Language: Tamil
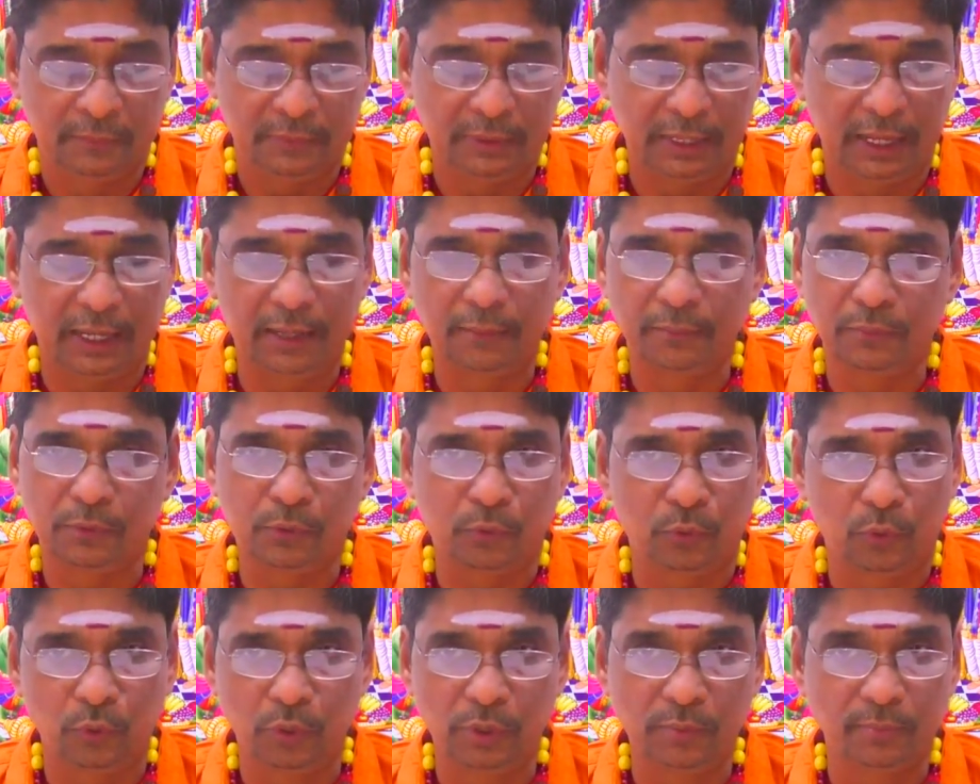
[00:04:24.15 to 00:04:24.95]
தனம்
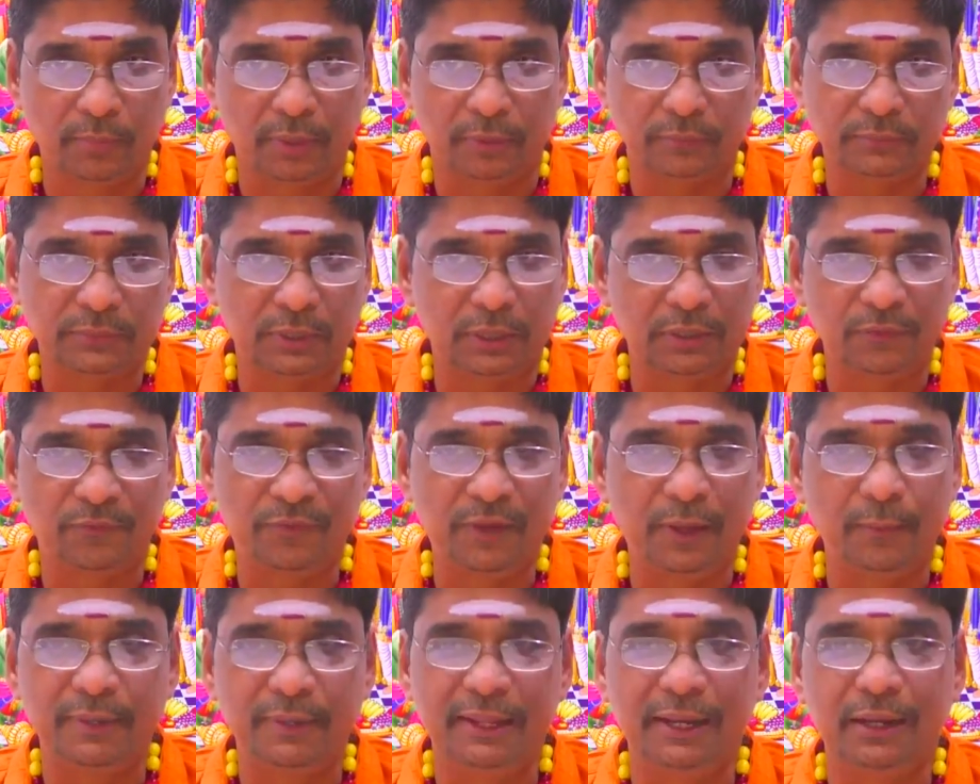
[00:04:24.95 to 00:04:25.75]
குடும்பம் அது
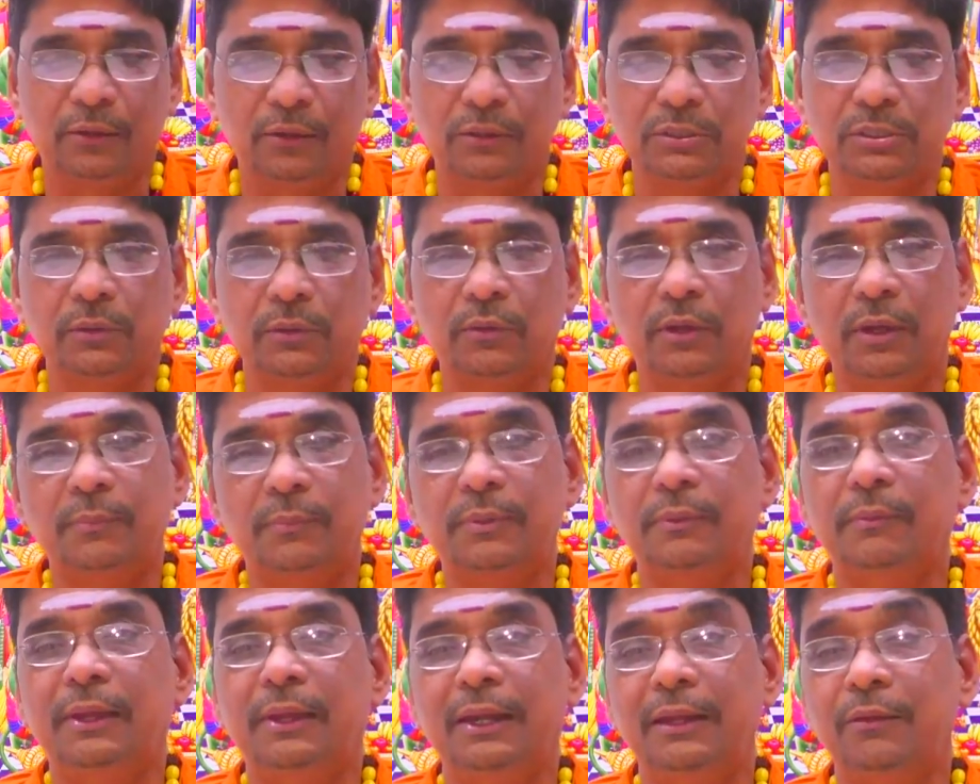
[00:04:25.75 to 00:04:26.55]
ஃபேமிலியில் கொஞ்சம்
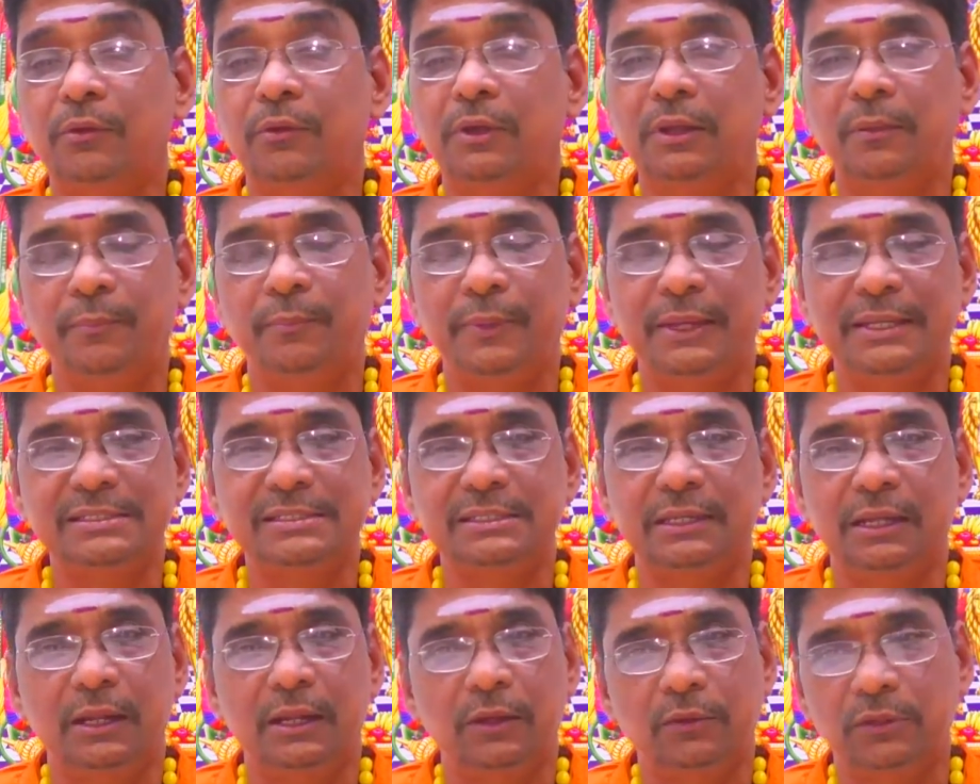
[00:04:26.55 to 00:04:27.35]
குழப்பமான இவருடைய
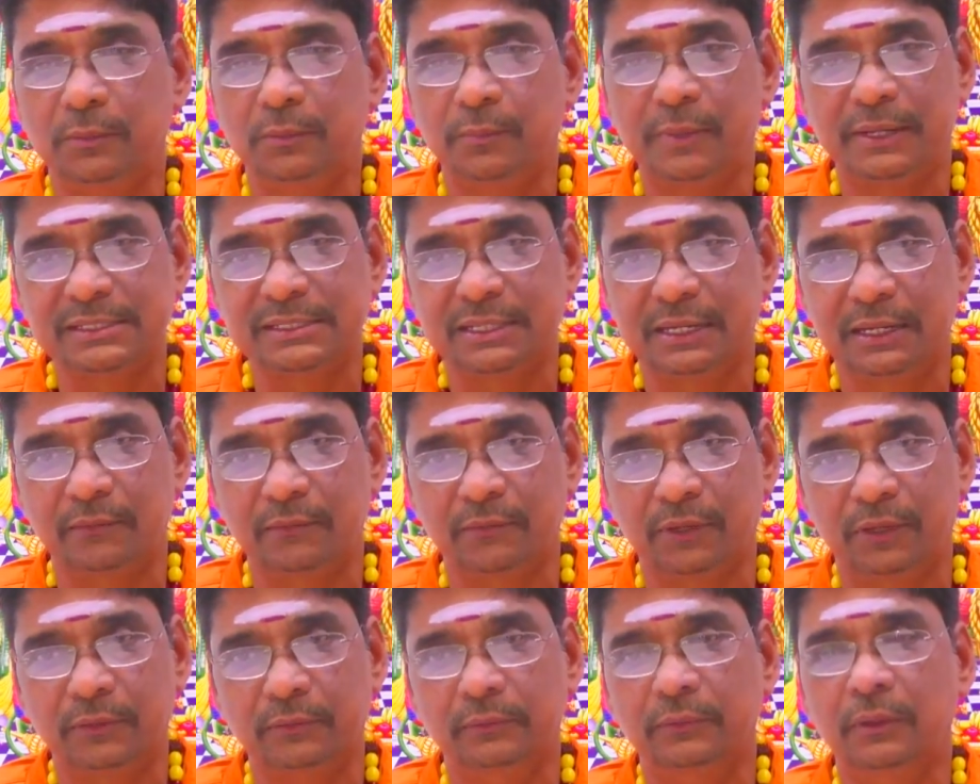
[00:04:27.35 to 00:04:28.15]
பேச்சினால கொஞ்சம்
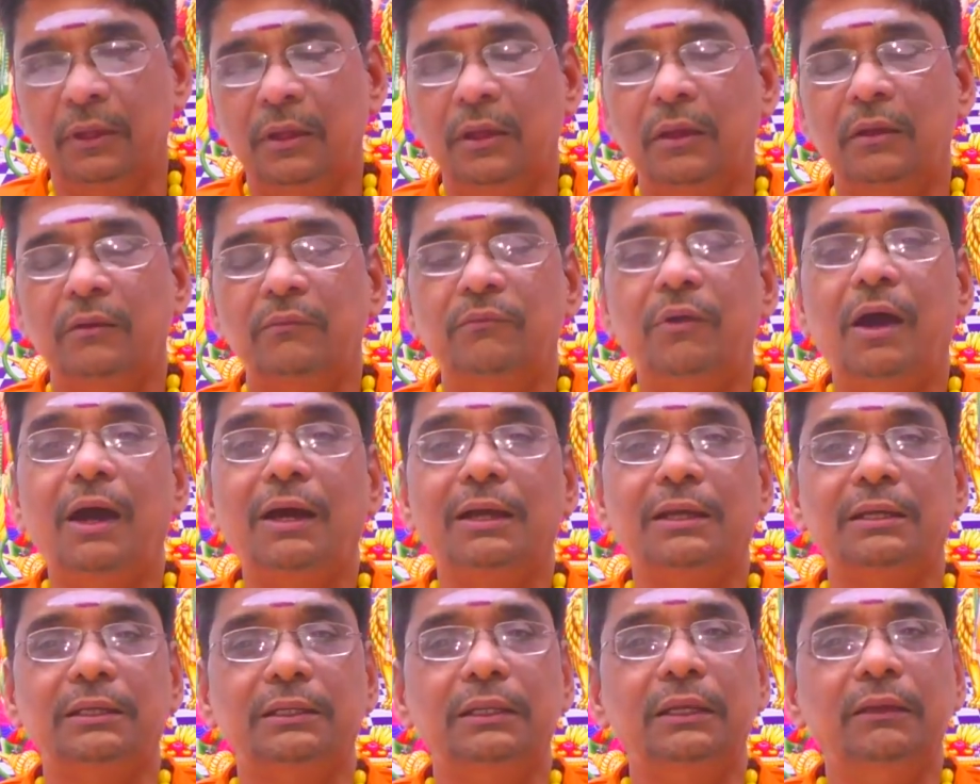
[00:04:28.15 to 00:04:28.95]
பிரச்சனைகள் வரும்
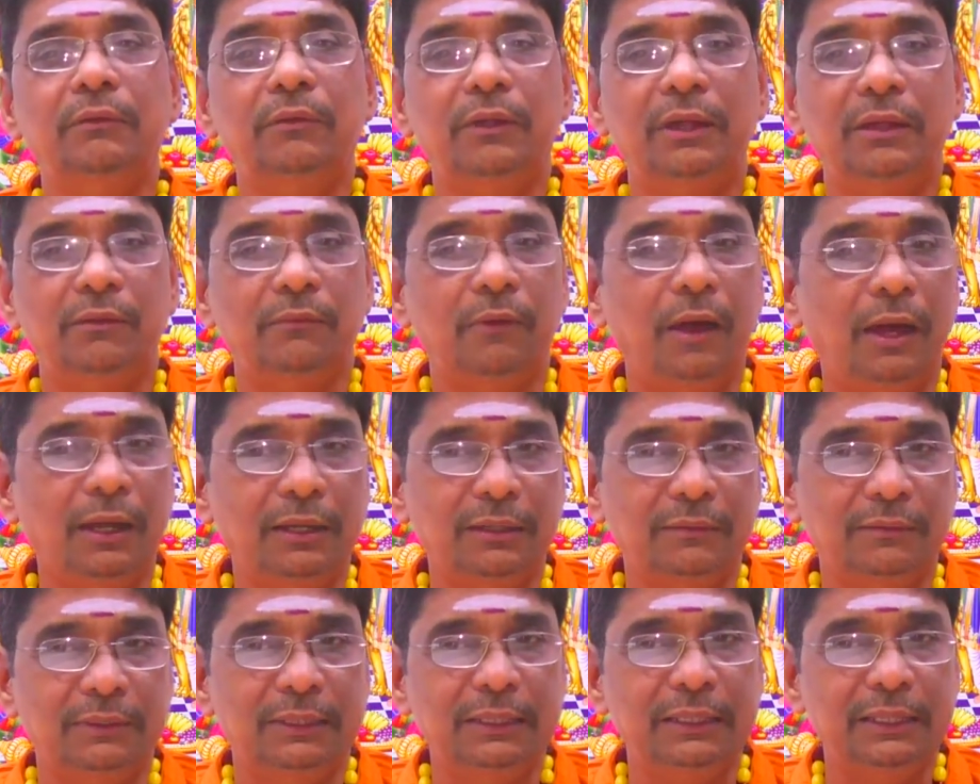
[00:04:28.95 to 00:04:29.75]
வாக்கு இவருடைய
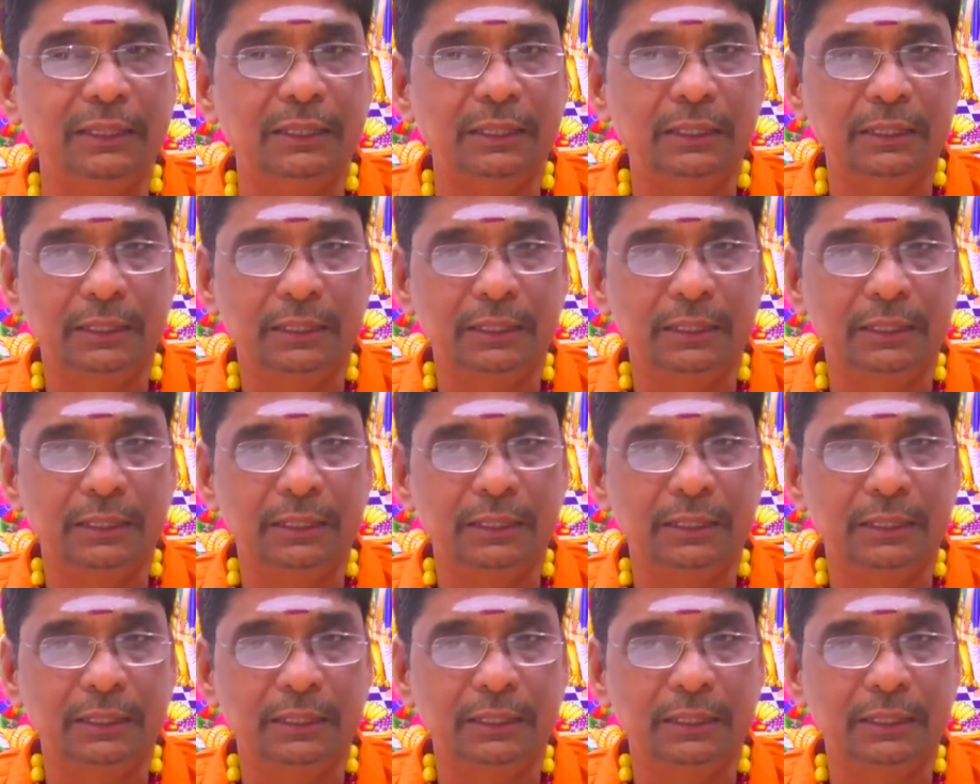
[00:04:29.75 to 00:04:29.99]
வாக்கு வந்து